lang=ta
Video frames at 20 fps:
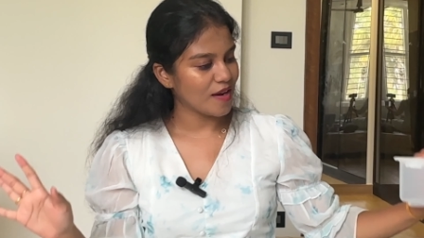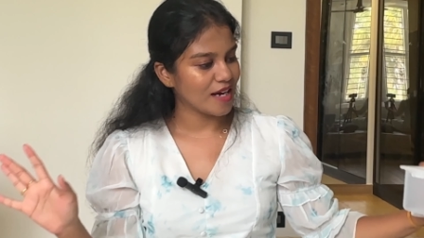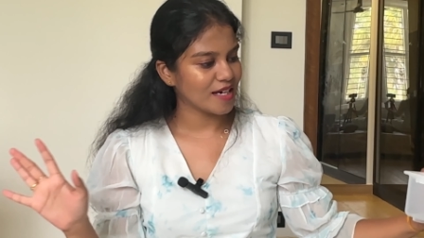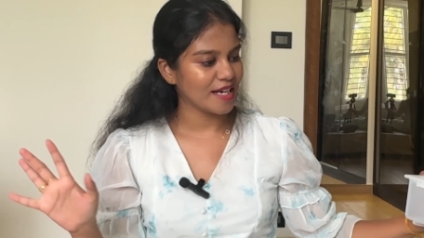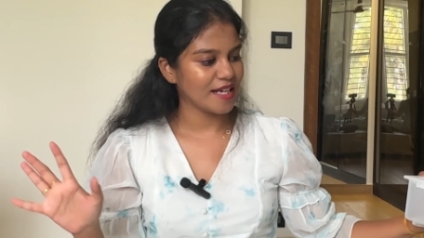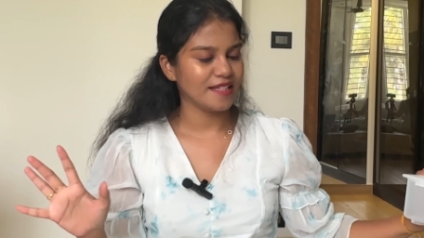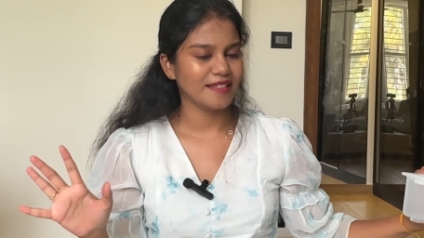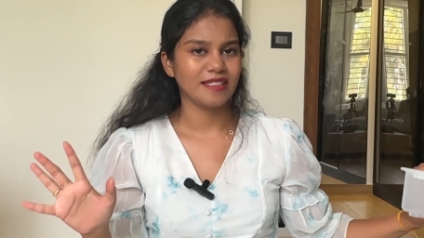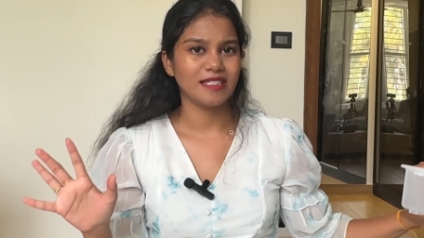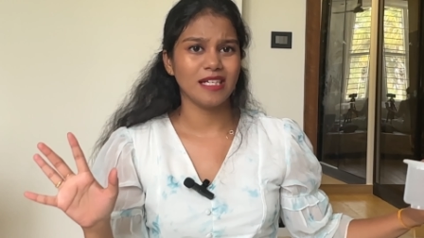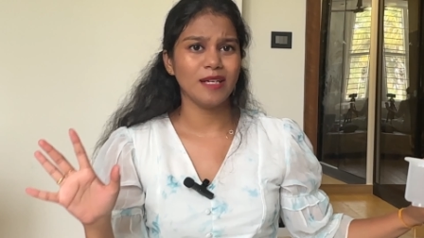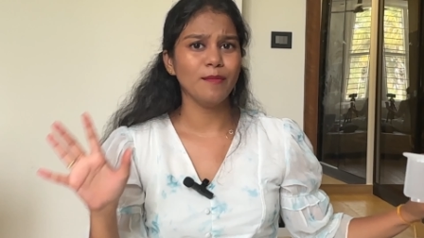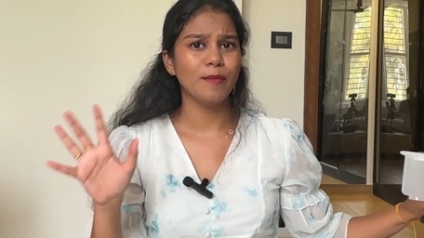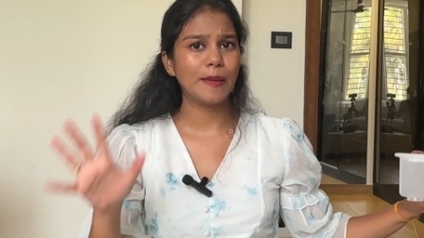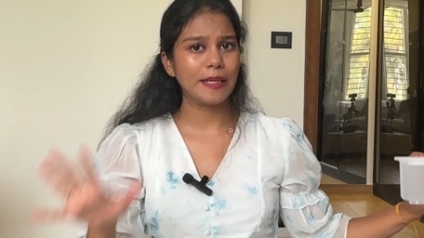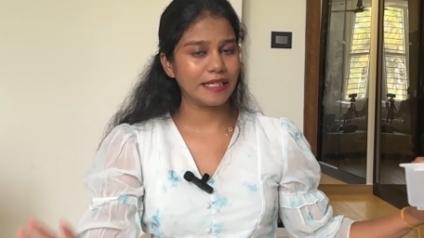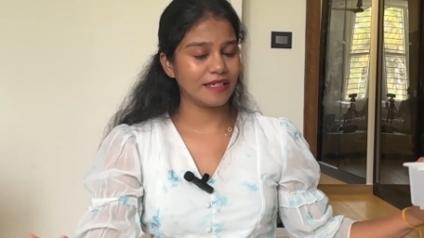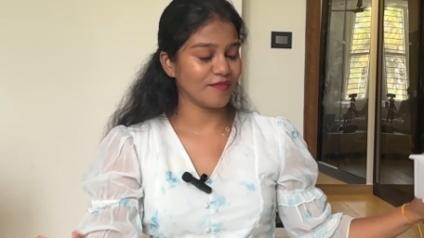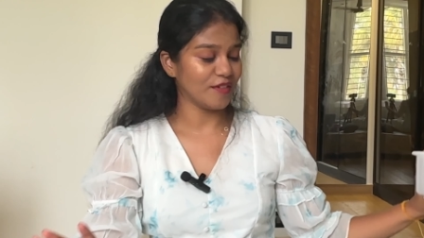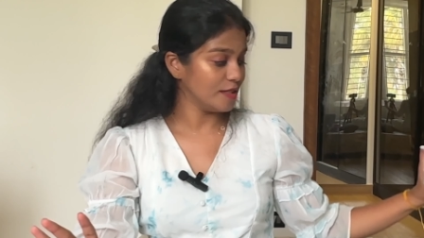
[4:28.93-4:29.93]
வாங்கினேன் இந்த டைம்
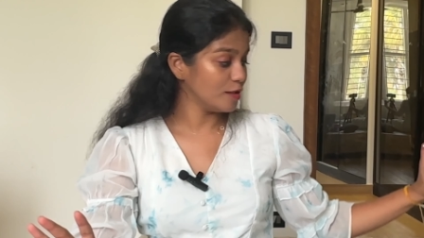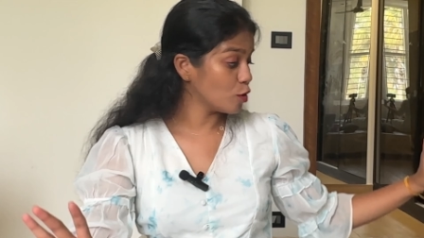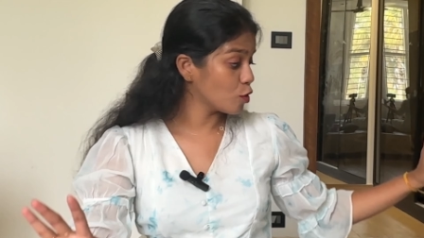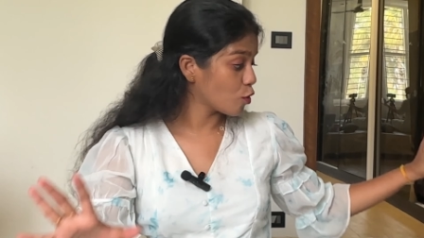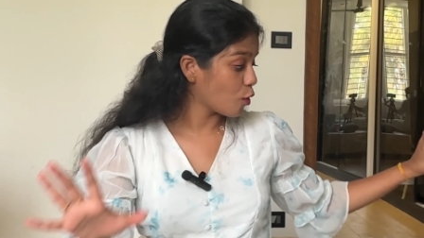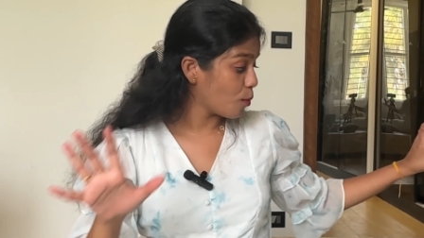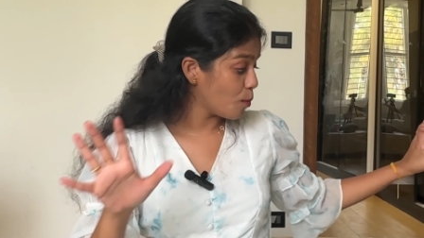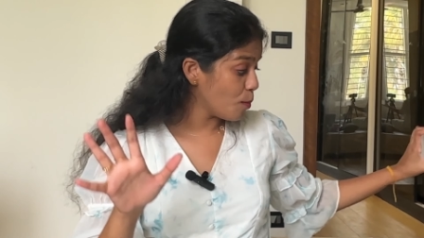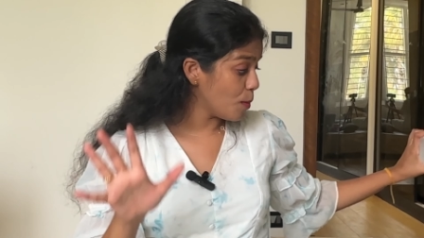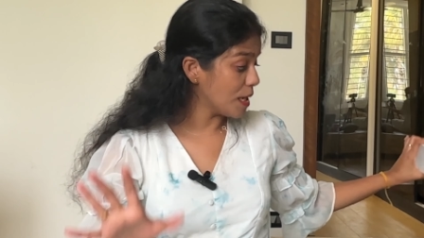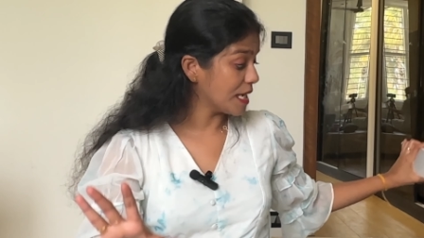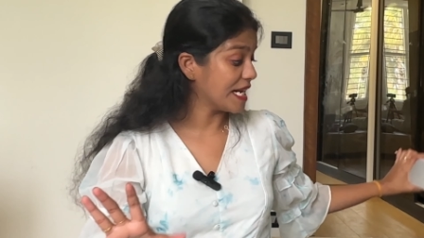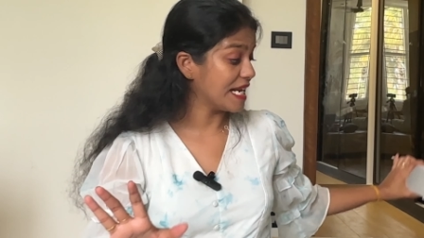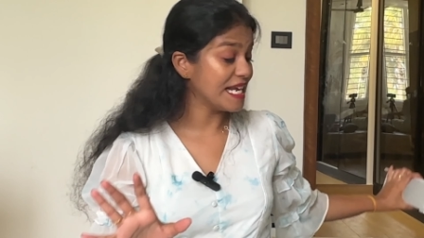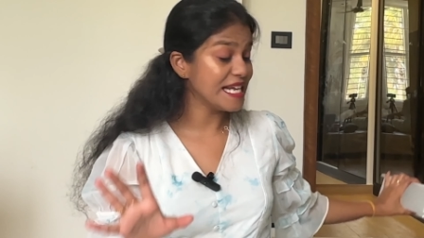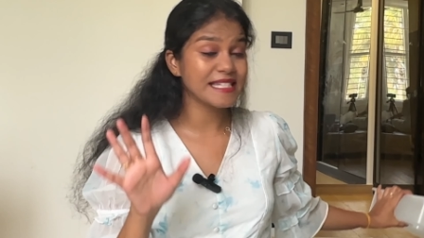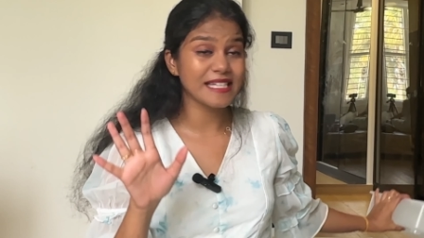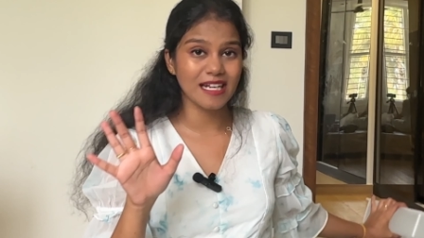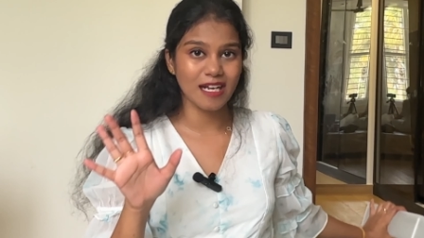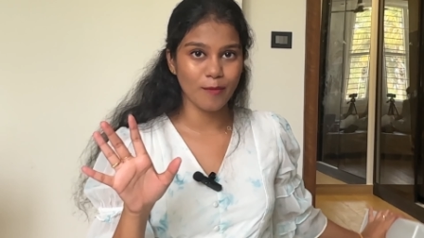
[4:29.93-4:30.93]
பட் வந்து ரொம்ப
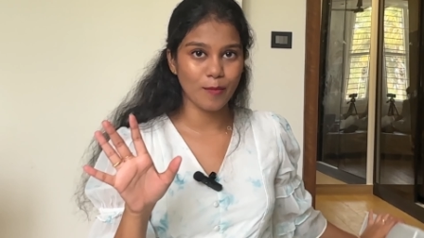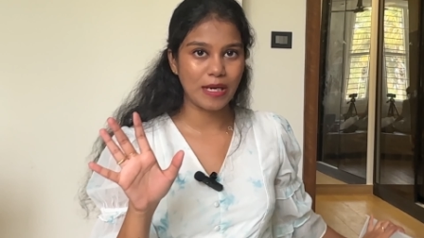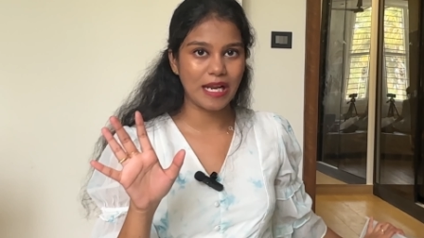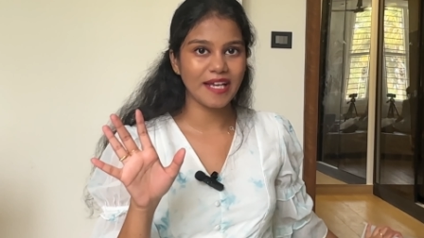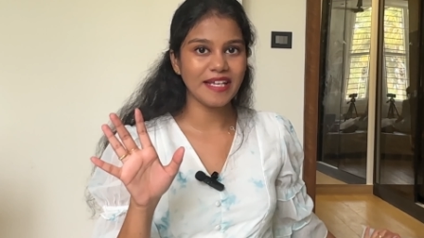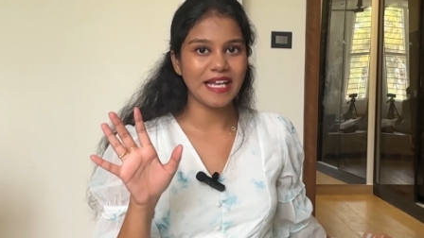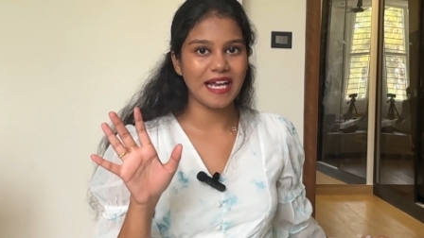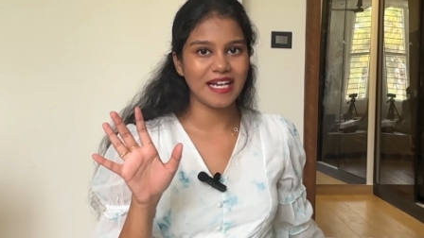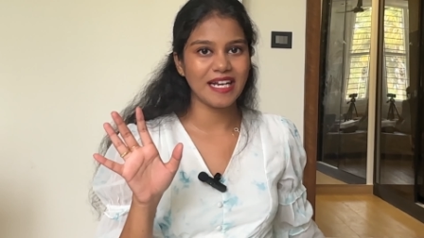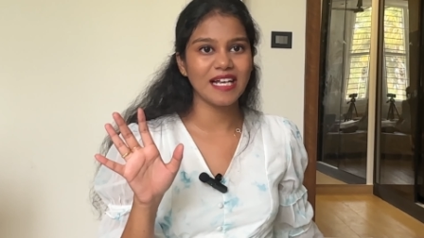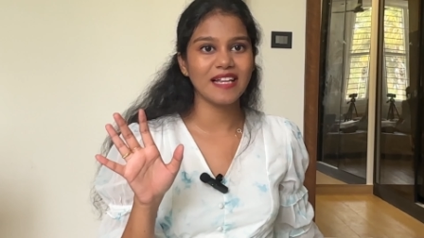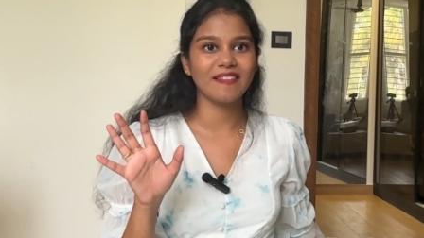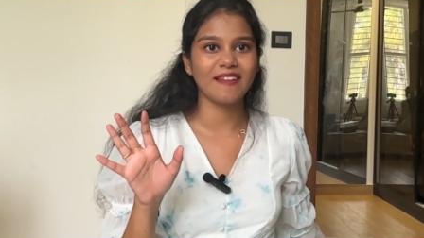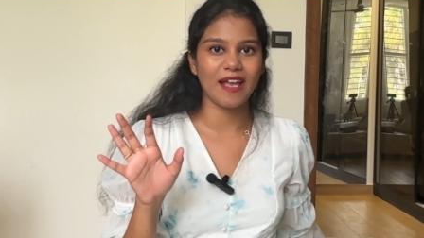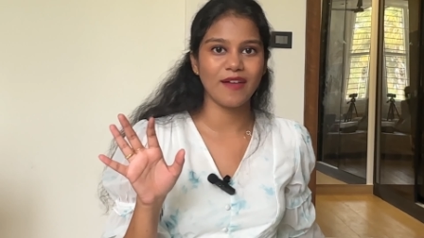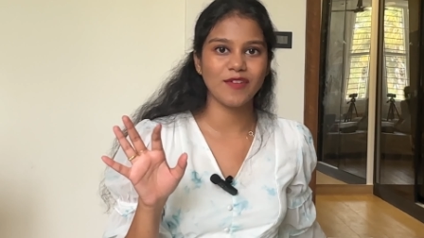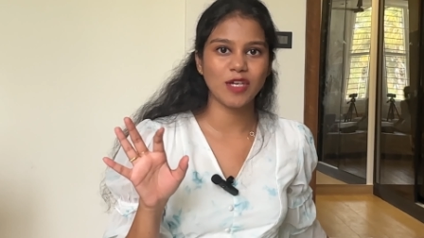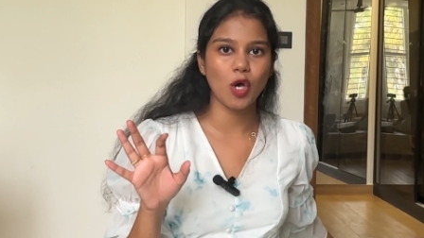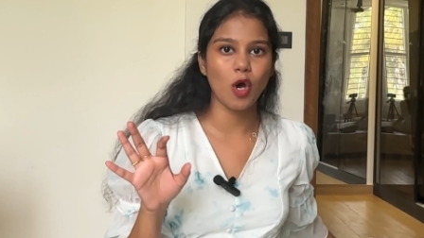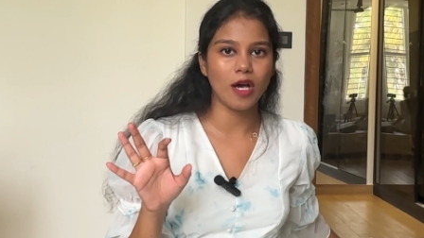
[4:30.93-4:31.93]
ரீசனபிளாக என்ன
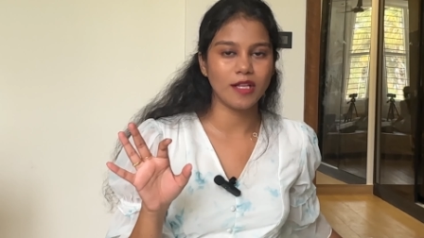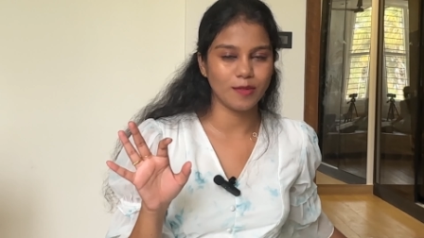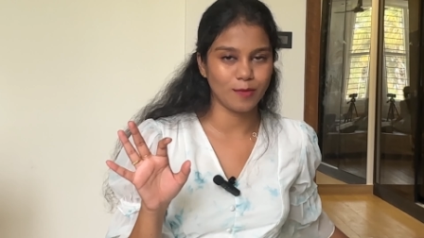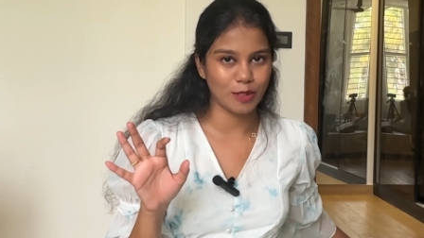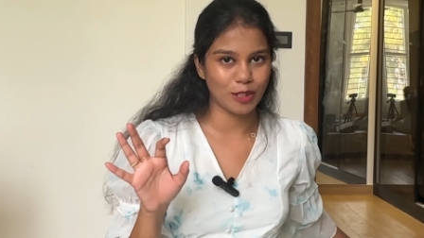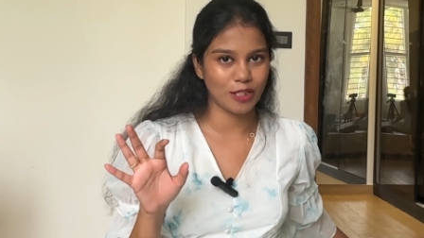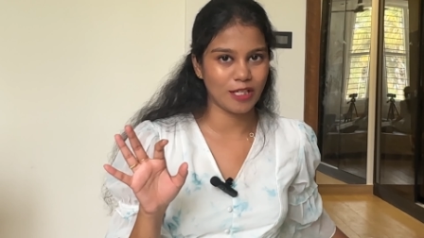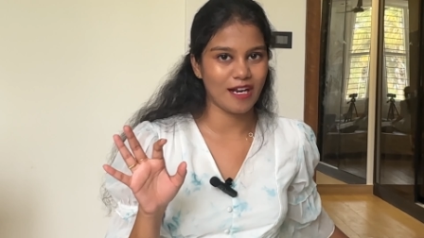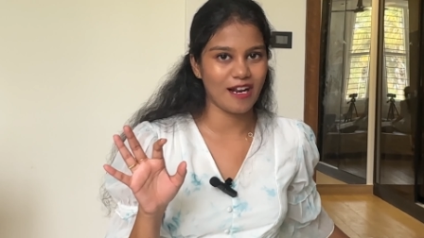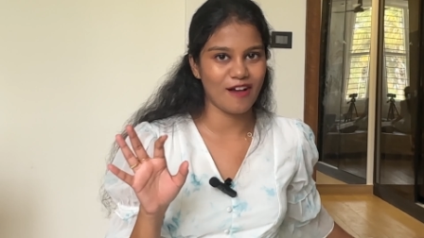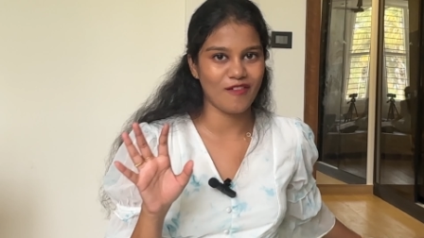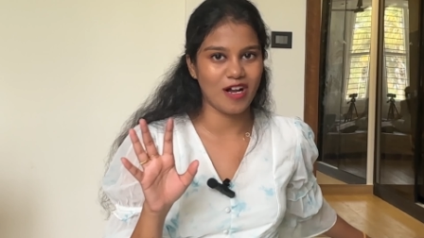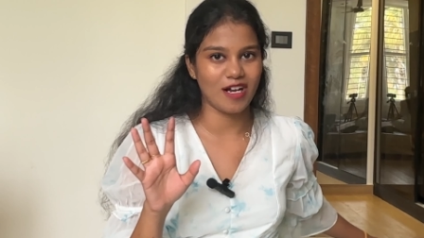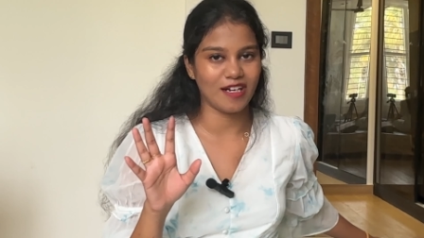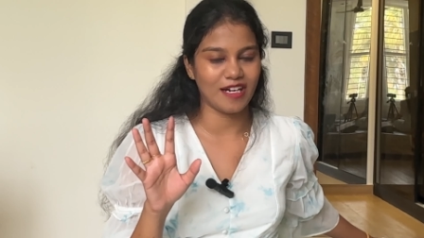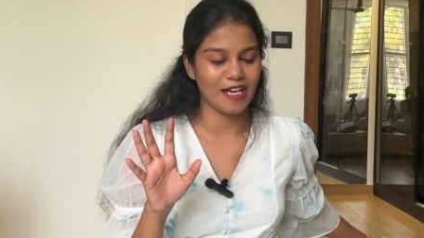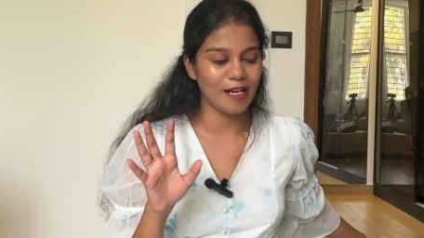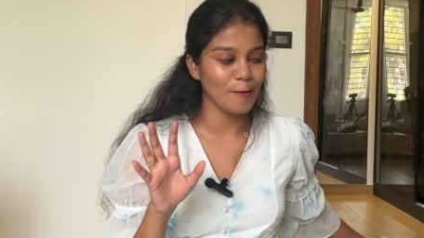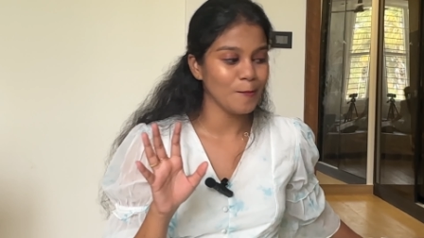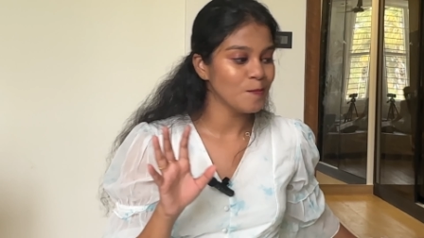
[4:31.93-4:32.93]
தேவையோ அது மட்டும் தான் நான்
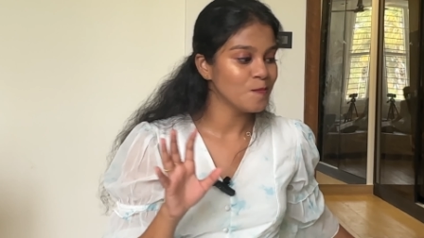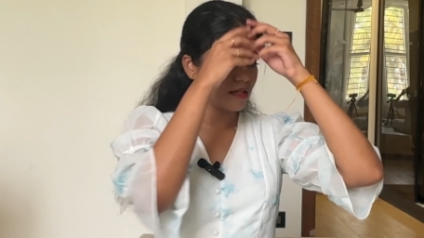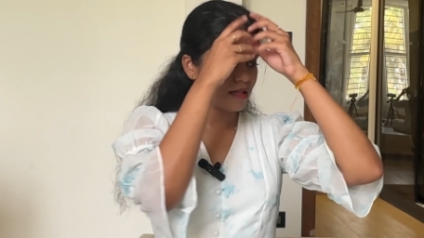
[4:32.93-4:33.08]
வாங்கினேன்